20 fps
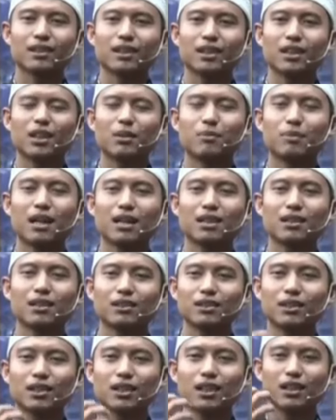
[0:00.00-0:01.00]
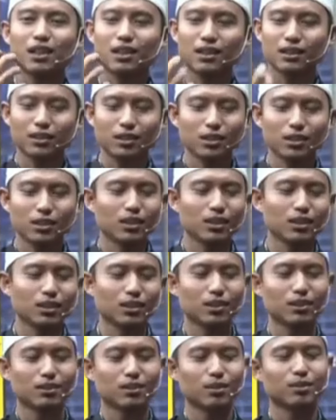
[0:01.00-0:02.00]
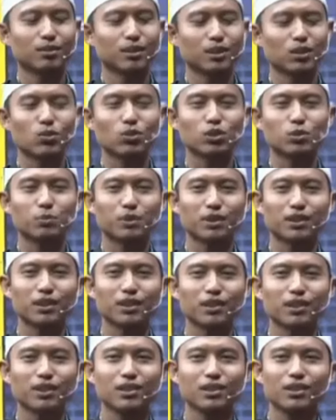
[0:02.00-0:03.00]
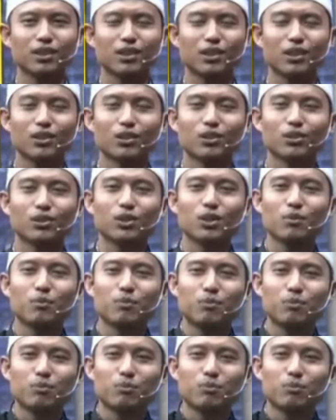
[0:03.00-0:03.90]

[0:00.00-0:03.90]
uh, bahkan ketika ditekuk seperti ini dia